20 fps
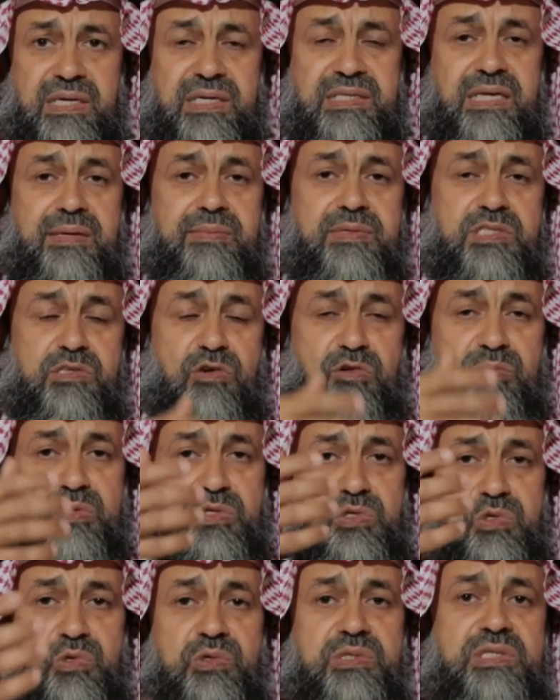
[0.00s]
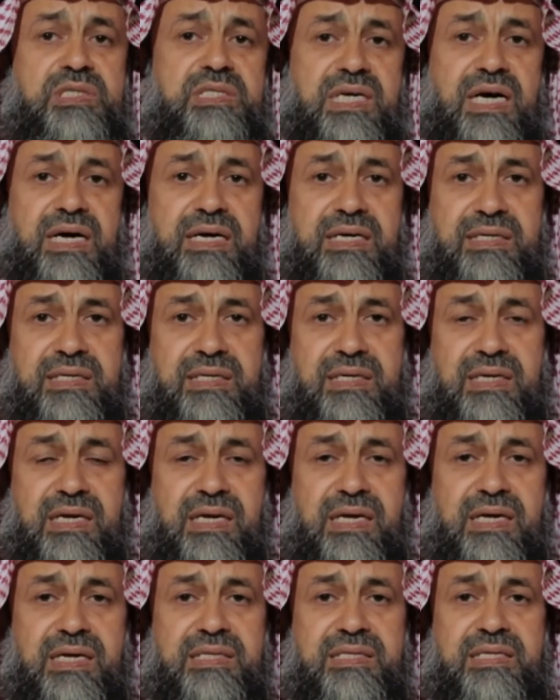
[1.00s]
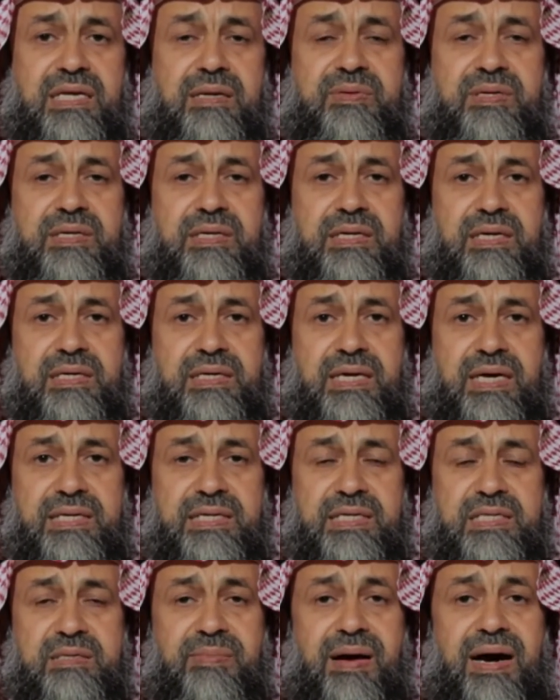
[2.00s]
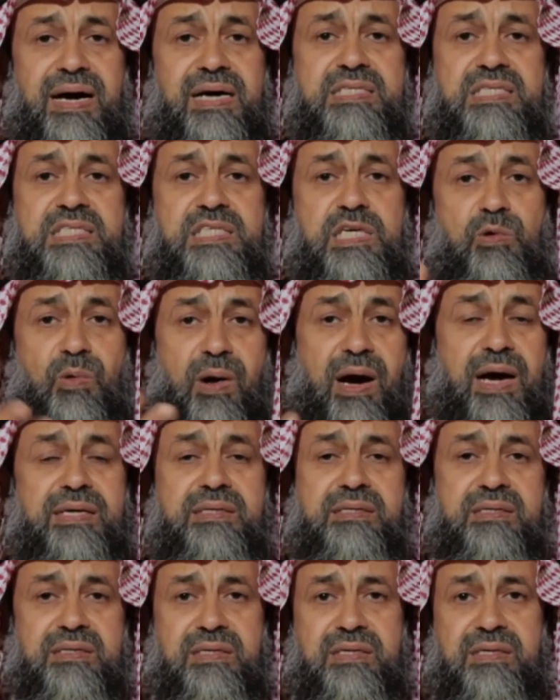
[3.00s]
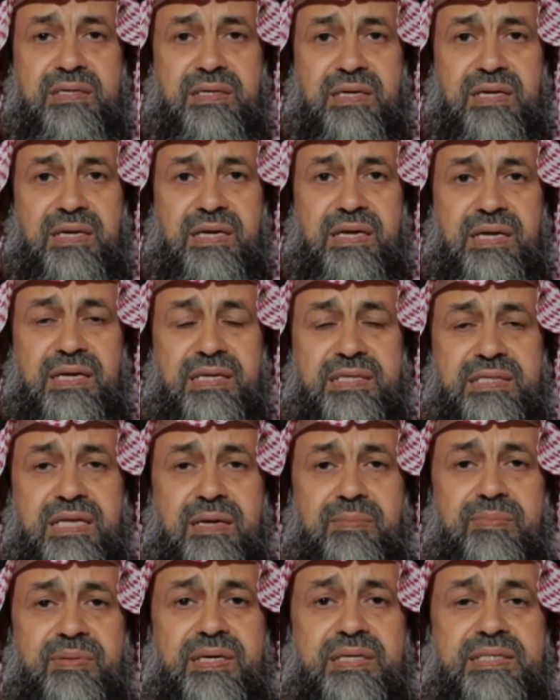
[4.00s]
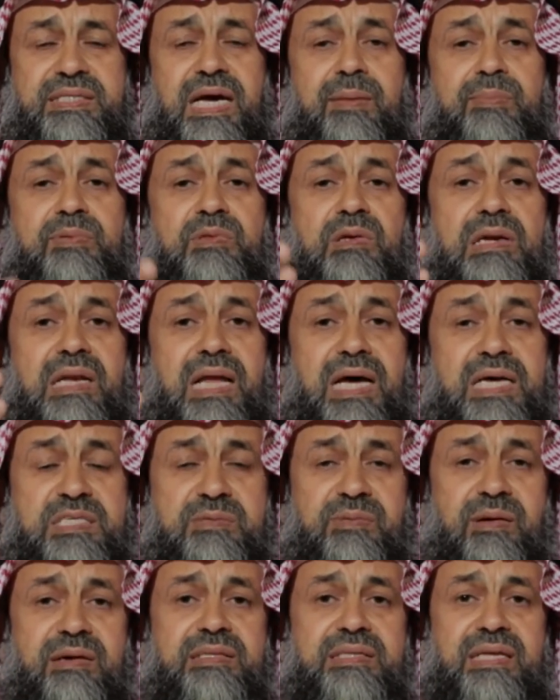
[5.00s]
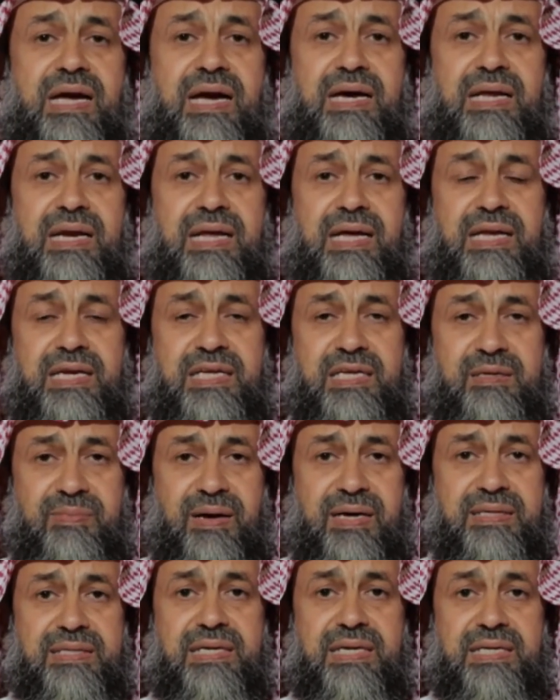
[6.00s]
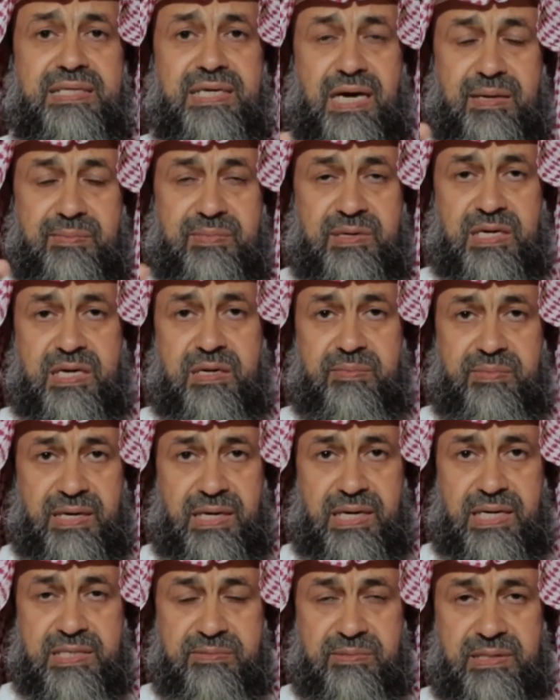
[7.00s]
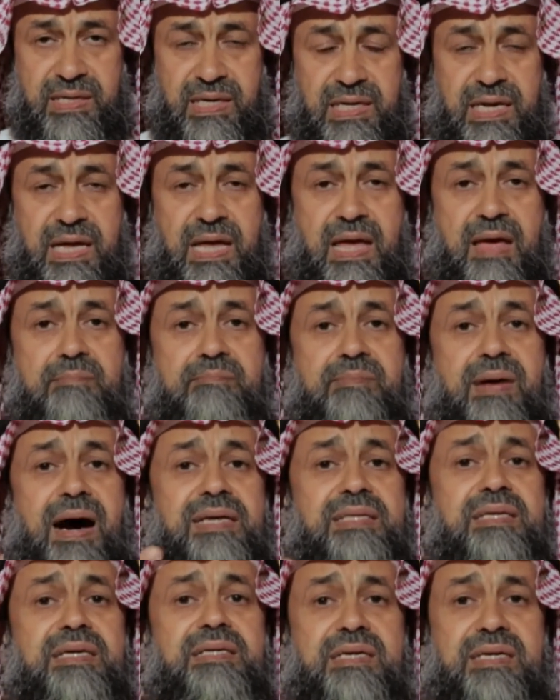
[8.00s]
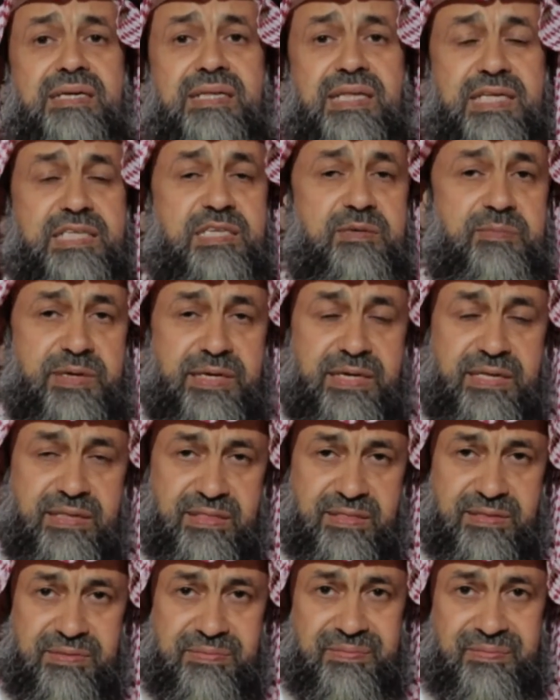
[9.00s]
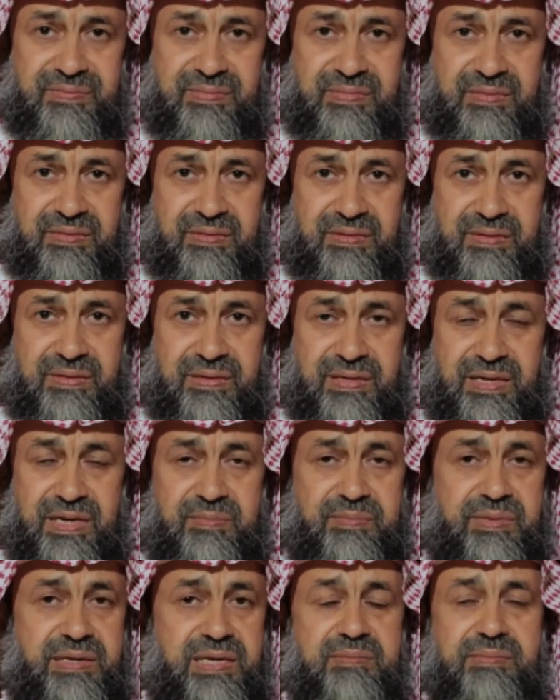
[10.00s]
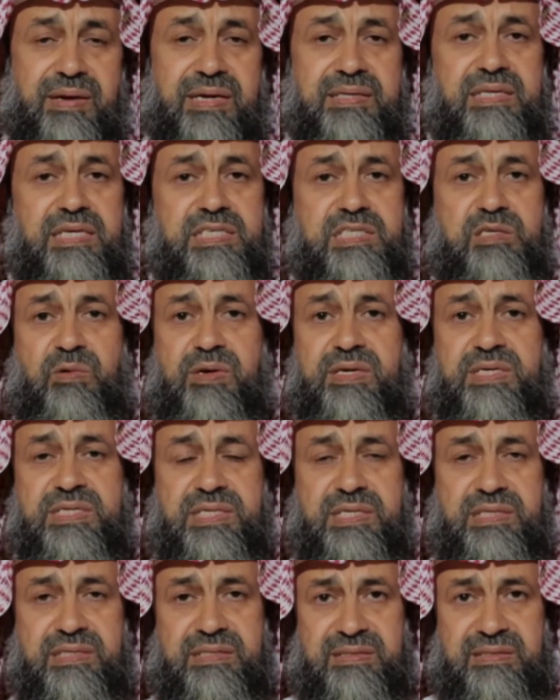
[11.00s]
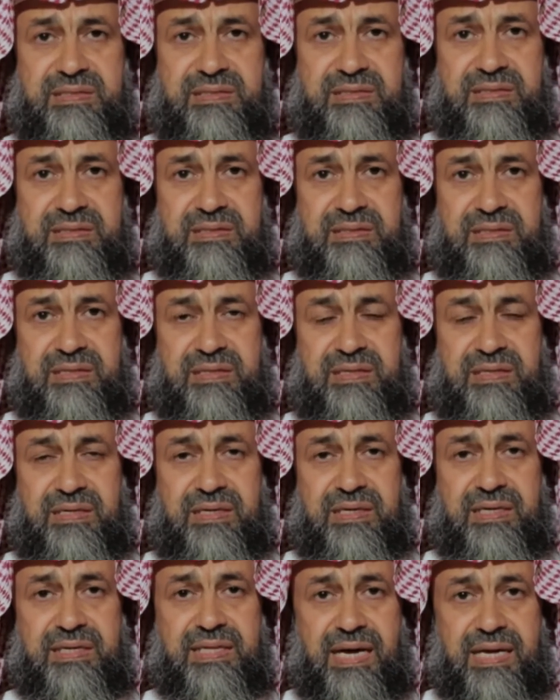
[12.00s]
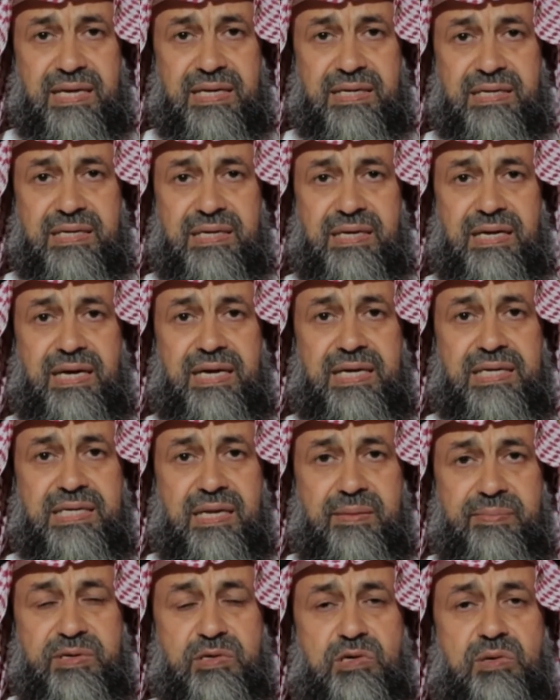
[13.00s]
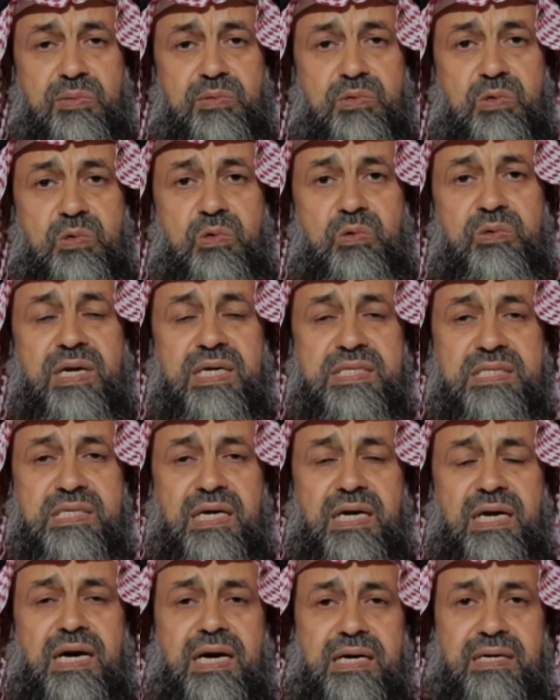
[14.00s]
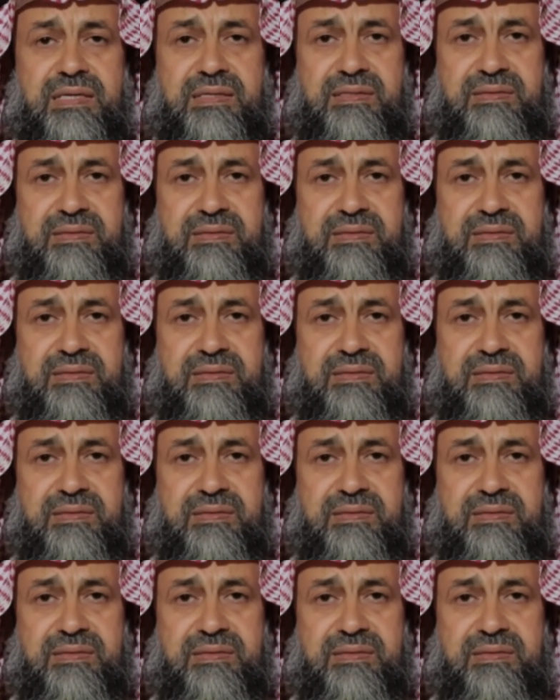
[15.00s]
تبي تسوي مشروع تجاري تبي يعني تمارس هوايتك تبي تعبد الله سبحانه وتعالى العبادة التي أمرك بها الله سبحانه وتعالى ما تقدر إذا أنت مريض المريض ما يقدر يسوي أي شيء لذلك احنا بيكم تكون أصحاء